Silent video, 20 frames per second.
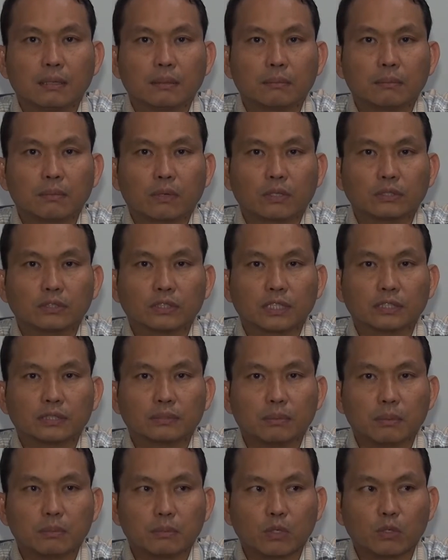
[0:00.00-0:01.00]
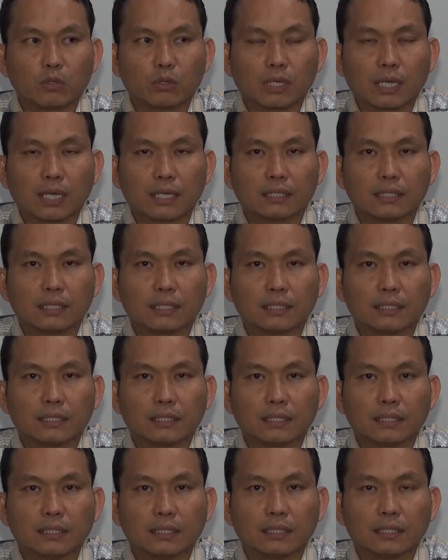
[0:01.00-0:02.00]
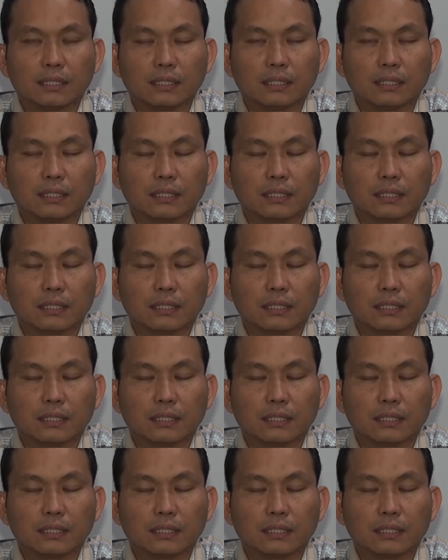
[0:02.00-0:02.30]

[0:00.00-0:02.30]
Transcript: proses pemilu kada di